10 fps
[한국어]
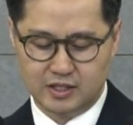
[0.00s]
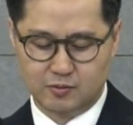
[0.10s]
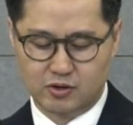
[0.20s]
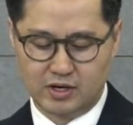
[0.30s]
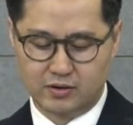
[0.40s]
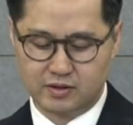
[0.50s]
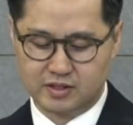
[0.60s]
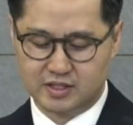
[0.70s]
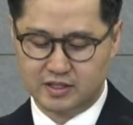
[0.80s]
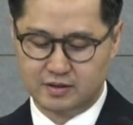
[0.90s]
입과
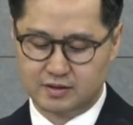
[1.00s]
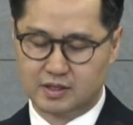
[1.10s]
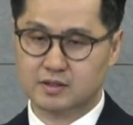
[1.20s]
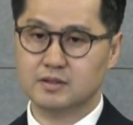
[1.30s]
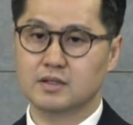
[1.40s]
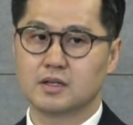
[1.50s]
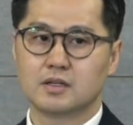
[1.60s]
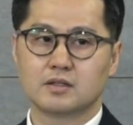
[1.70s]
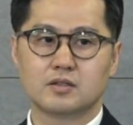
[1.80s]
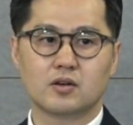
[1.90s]
혀를 지키는 자는
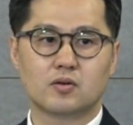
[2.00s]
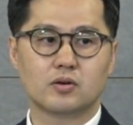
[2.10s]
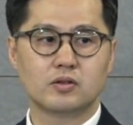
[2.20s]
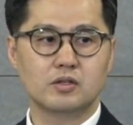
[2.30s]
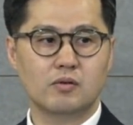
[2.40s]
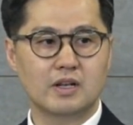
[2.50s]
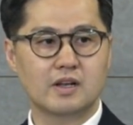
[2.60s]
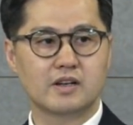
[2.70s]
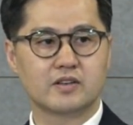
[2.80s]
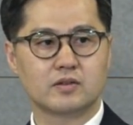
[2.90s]
그 영혼을
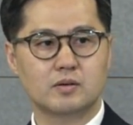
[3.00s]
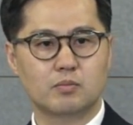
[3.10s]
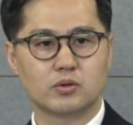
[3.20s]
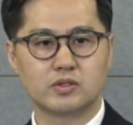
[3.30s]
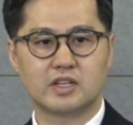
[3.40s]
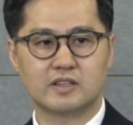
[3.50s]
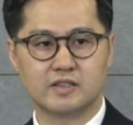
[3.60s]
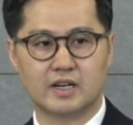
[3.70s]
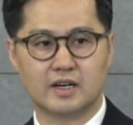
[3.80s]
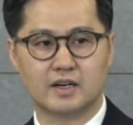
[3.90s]
환난에서
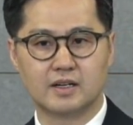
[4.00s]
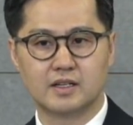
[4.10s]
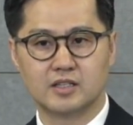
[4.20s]
보전하느니라.